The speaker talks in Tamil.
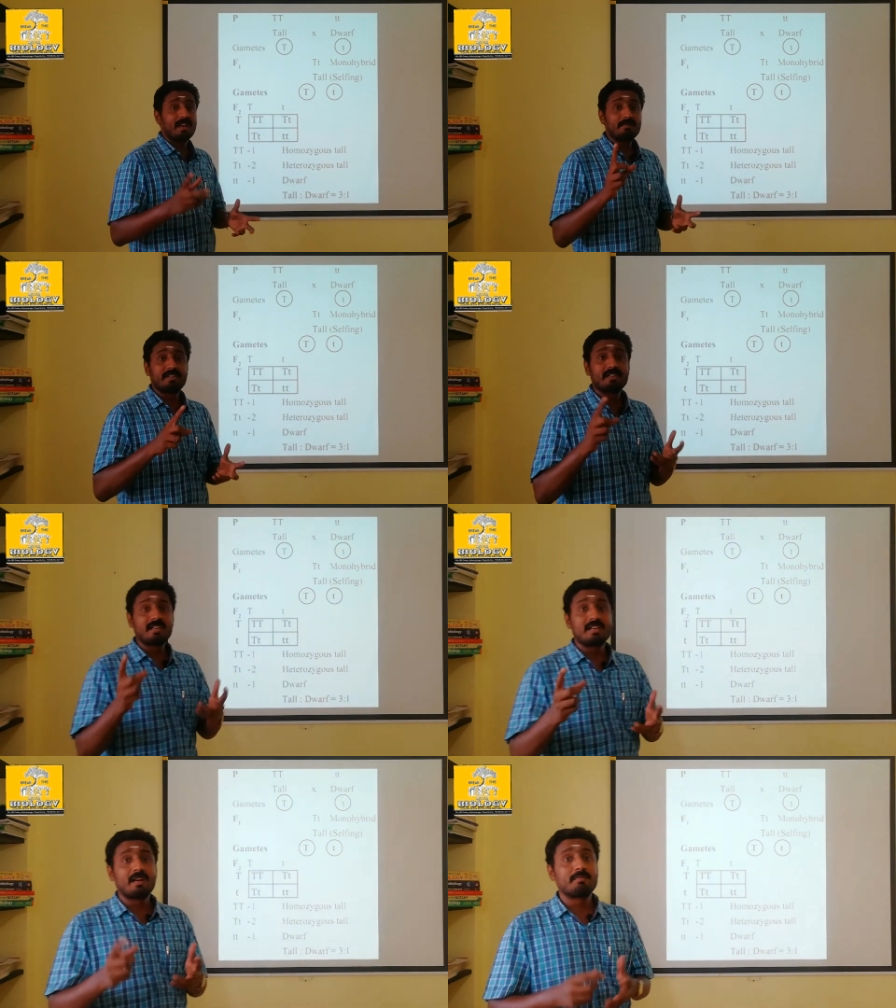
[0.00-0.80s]
கேபிட்டல்
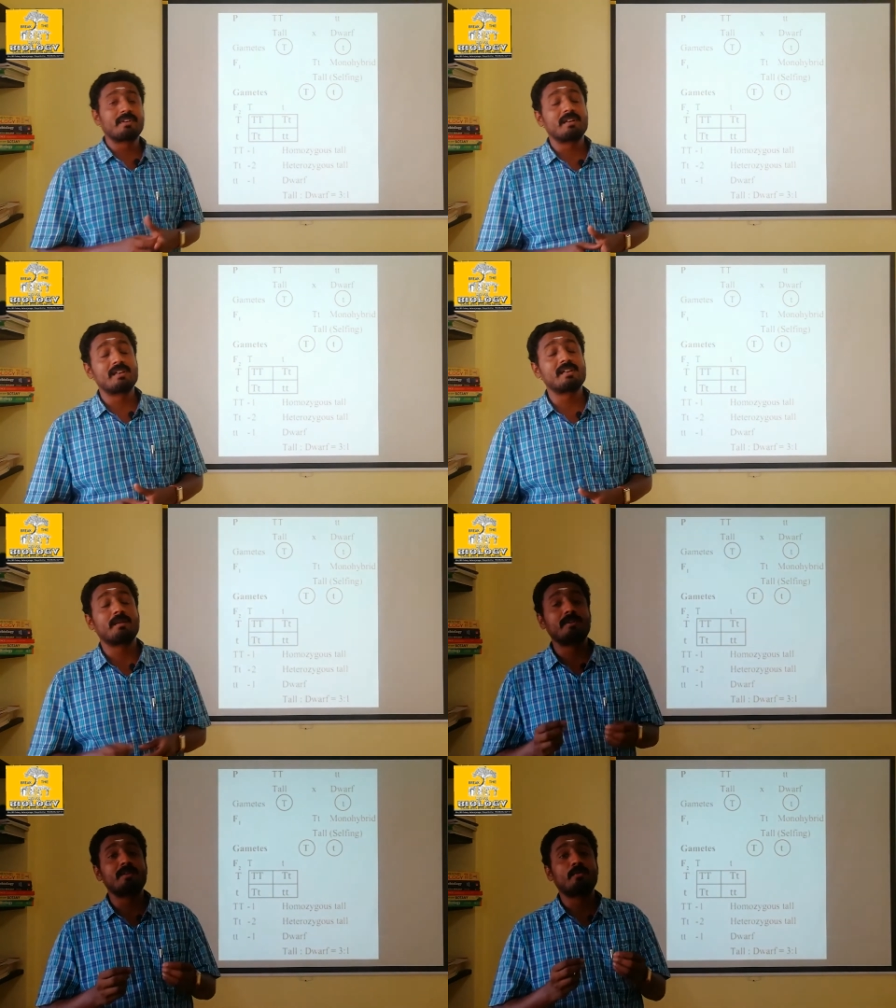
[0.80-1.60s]
டி கேபிட்டல் டி
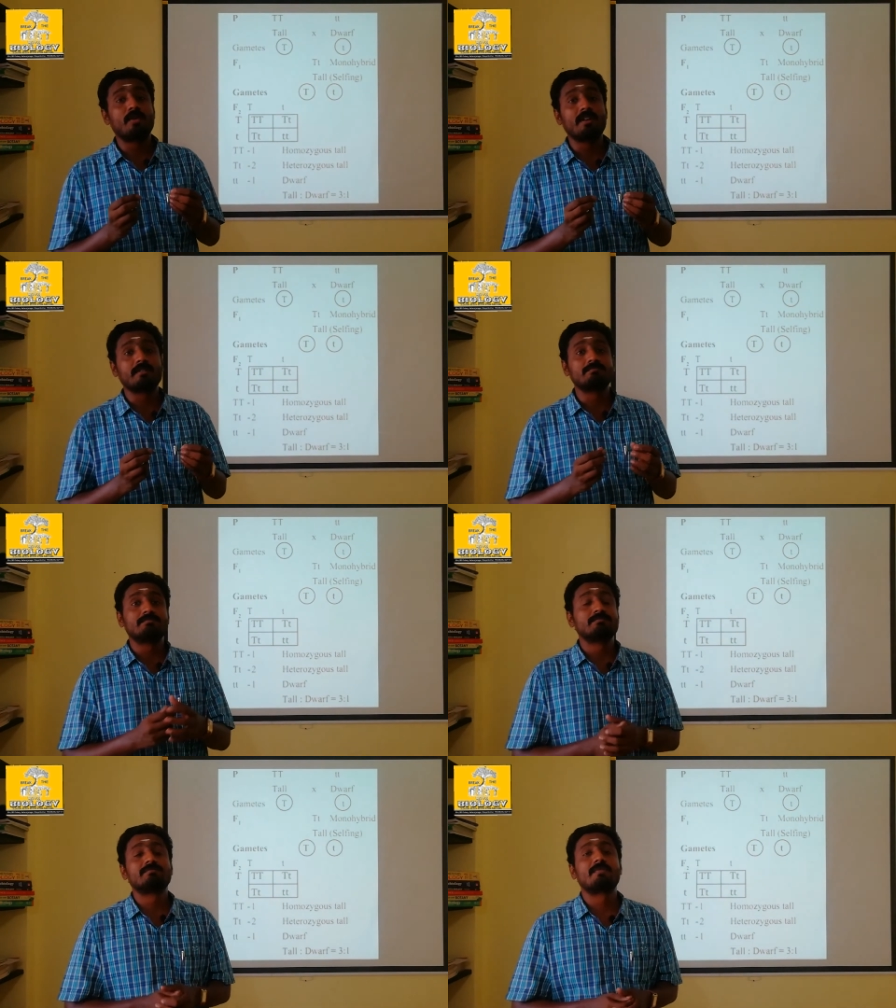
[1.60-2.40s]
அப்படின்னு கொள்ளணும்
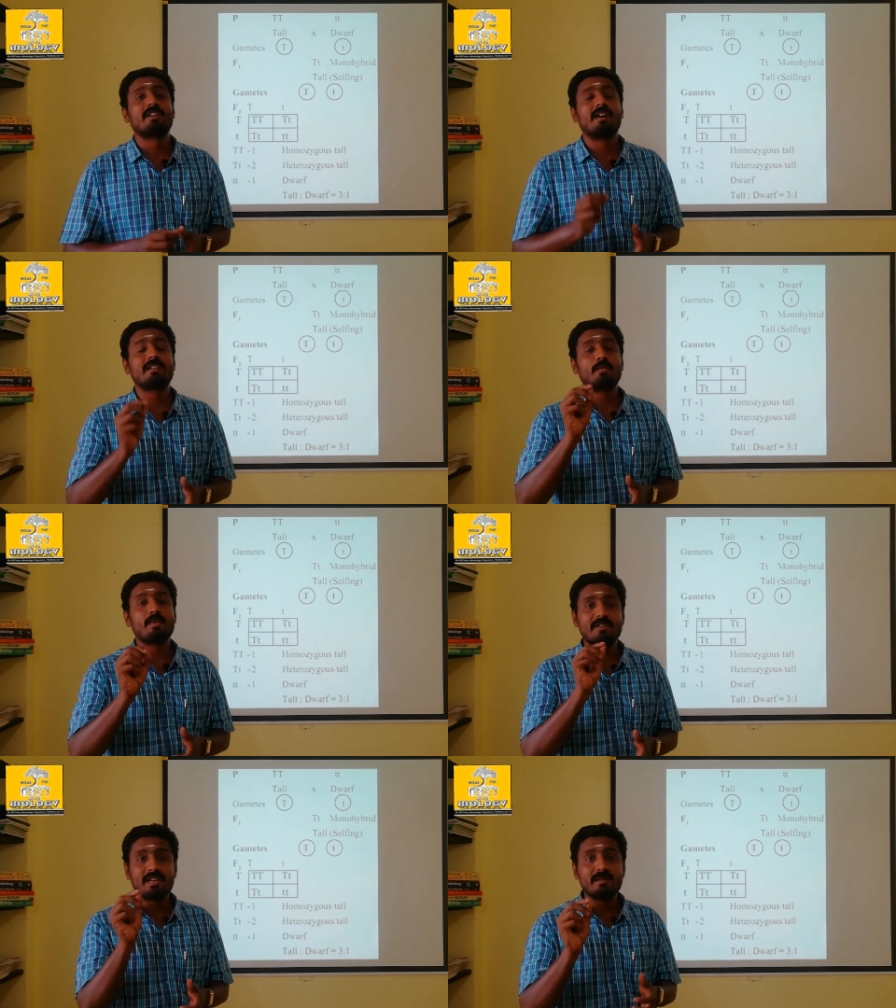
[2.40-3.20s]
அதை
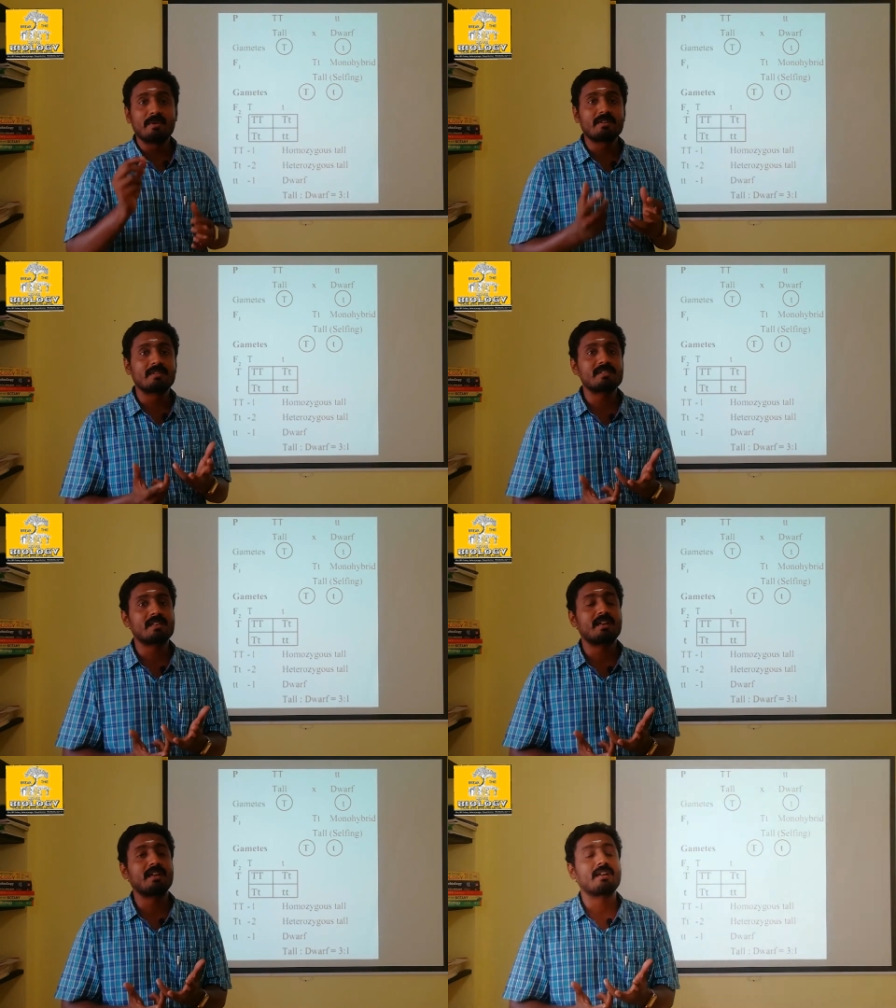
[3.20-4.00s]
ஒரு டீ மட்டும் வச்சா
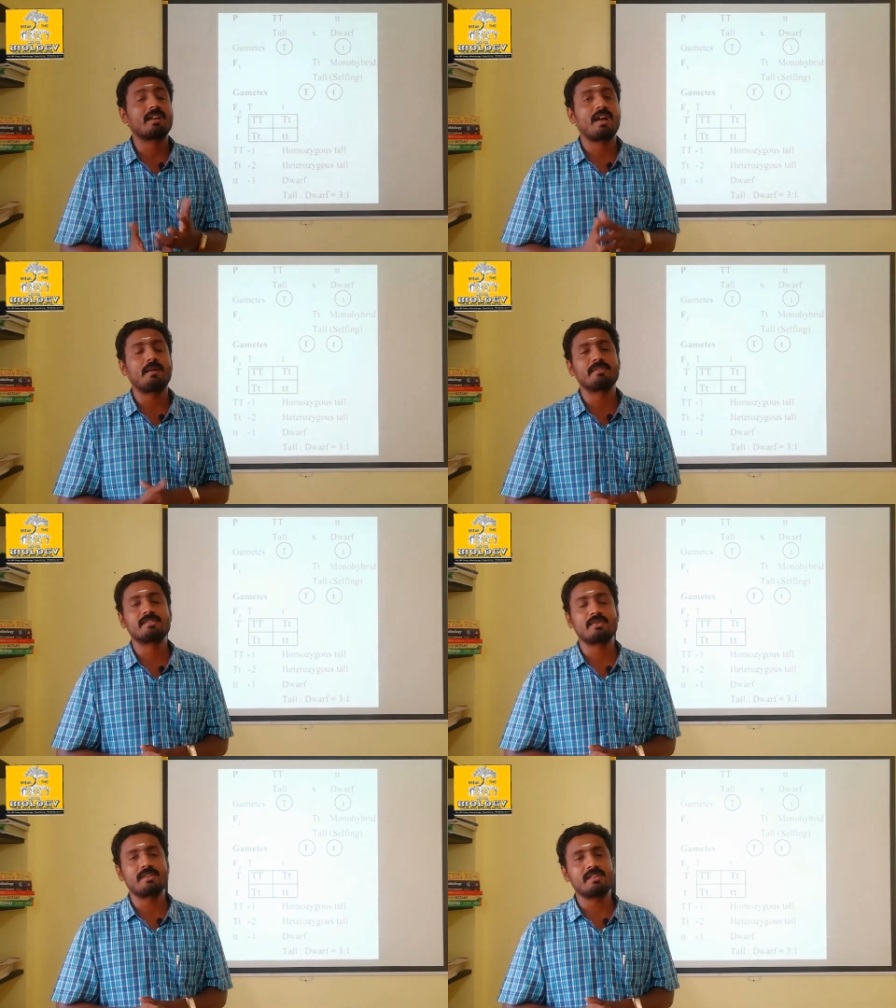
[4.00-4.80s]
என்ன அப்படின்னு
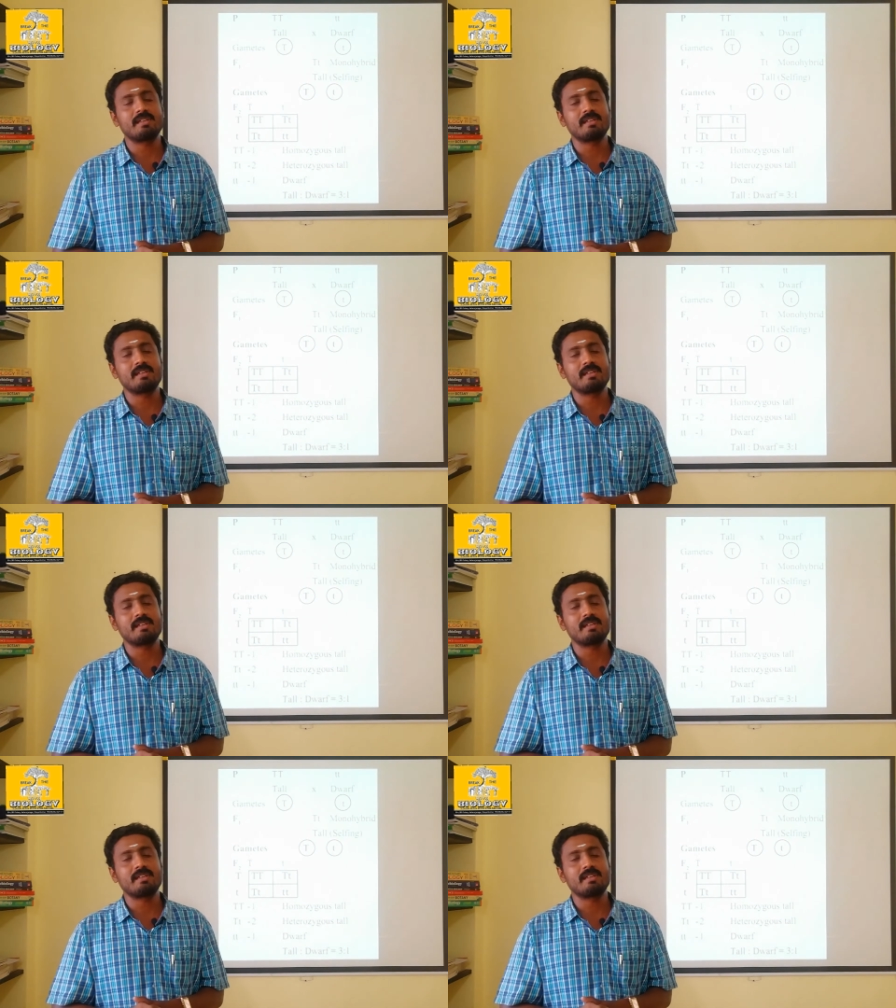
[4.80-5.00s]
சொல்லி